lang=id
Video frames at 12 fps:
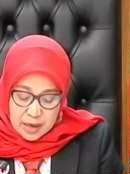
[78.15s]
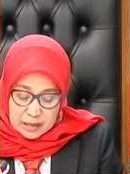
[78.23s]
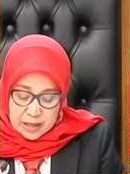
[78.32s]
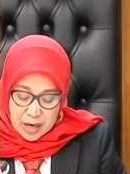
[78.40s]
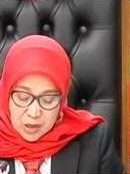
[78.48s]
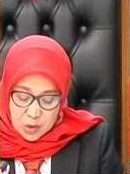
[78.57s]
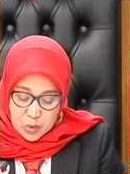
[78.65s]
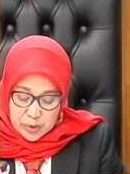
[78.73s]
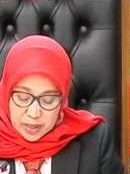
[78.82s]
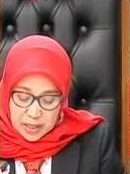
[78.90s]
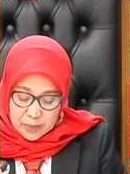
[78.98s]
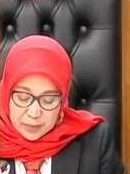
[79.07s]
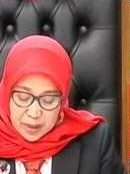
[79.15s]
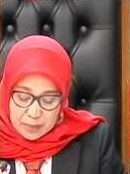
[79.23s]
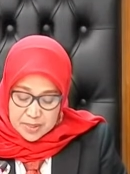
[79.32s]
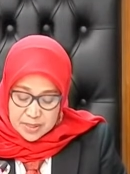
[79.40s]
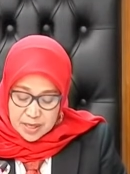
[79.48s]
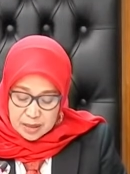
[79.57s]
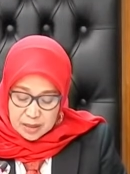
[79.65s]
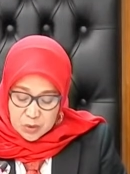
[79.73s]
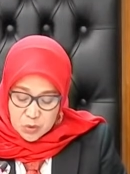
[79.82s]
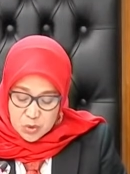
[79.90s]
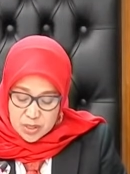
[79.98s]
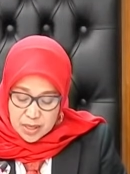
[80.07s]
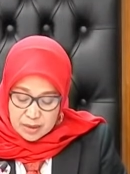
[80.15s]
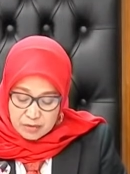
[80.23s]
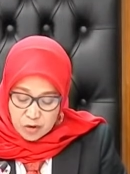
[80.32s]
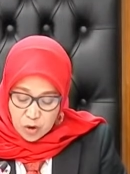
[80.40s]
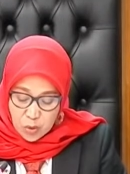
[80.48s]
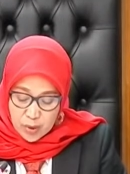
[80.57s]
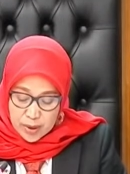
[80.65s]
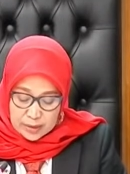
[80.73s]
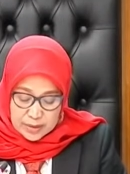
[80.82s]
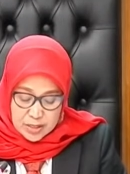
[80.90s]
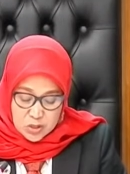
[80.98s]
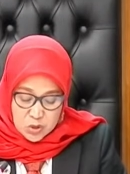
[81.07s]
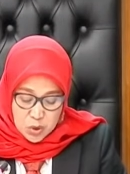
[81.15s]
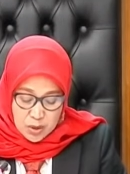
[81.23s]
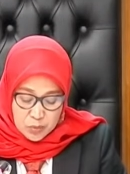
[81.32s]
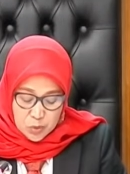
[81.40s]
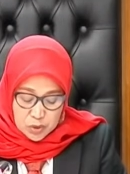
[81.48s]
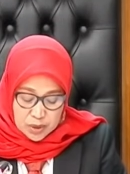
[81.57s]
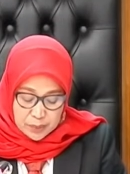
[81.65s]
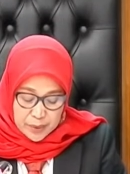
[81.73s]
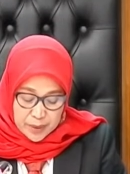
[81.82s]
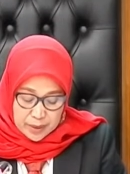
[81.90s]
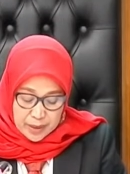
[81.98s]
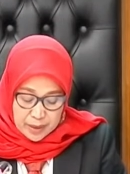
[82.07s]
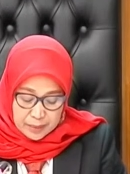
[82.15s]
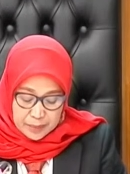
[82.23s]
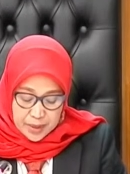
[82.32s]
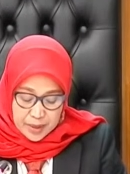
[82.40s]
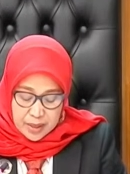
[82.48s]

teradu mengirimkan pesan terusan forward sesuai bukti P6.